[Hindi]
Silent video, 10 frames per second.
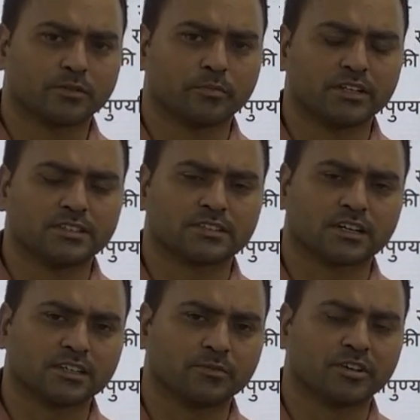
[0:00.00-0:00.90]
में
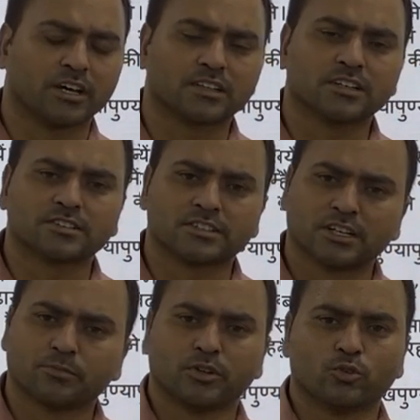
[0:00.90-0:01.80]
जैसा कि हम जानते किसी
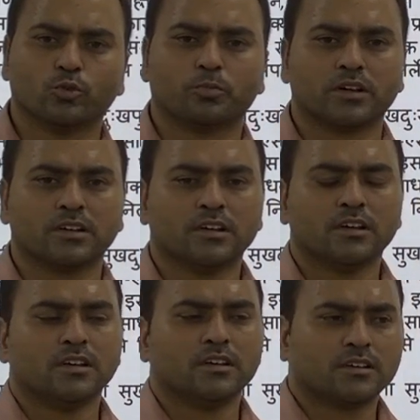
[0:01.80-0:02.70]
एक बिंदु पर
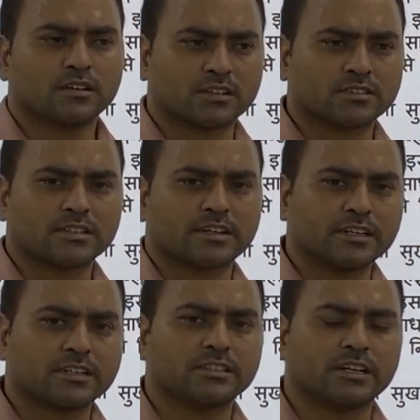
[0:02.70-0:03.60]

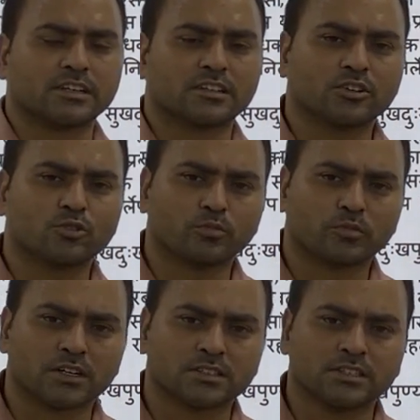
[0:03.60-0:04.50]
कंसंट्रेट किया जाता तो
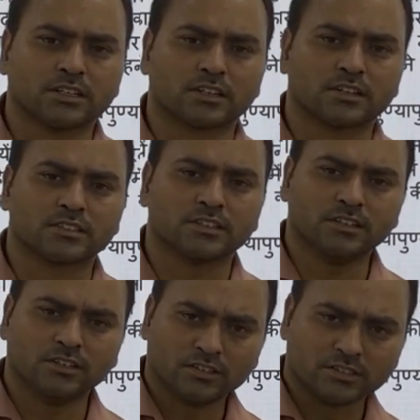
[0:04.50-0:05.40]
महर्षि एक तरह से
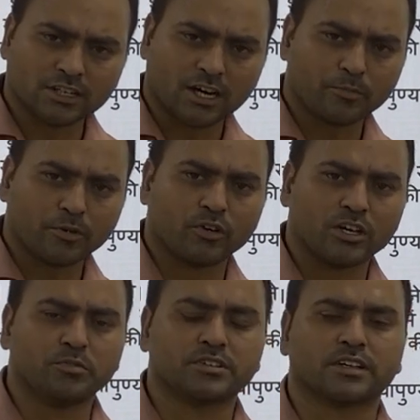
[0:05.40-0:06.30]
यहाँ पे
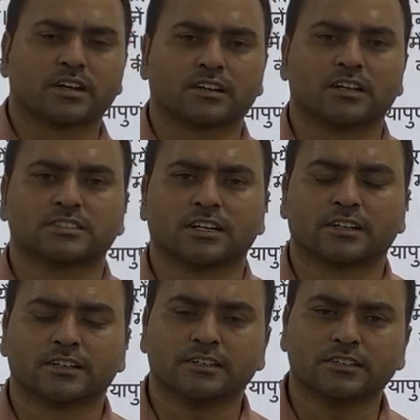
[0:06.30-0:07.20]
वही विषय रखना चाह
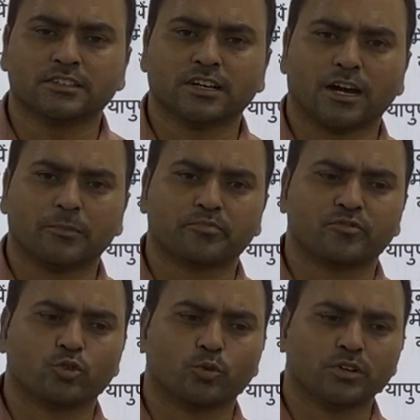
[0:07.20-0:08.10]
रहे हैं कि आप
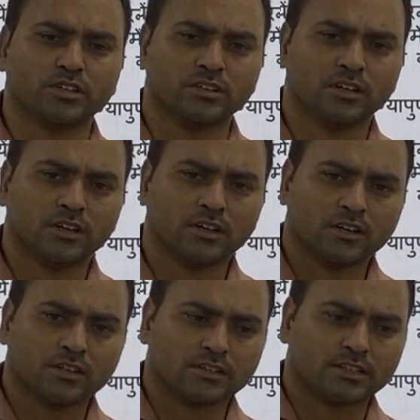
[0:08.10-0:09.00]
जो भी
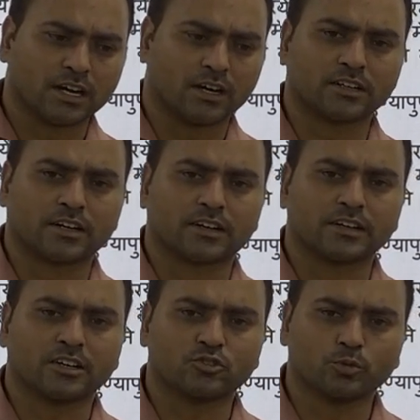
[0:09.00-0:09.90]
ध्यान कर
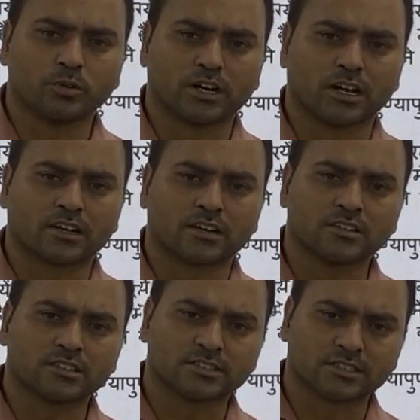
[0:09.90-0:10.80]
रहे हैं जो भी कार्य कर
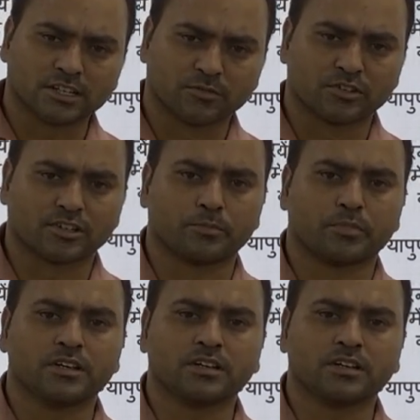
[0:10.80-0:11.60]
रहे हैं किसी एक विषय पे ही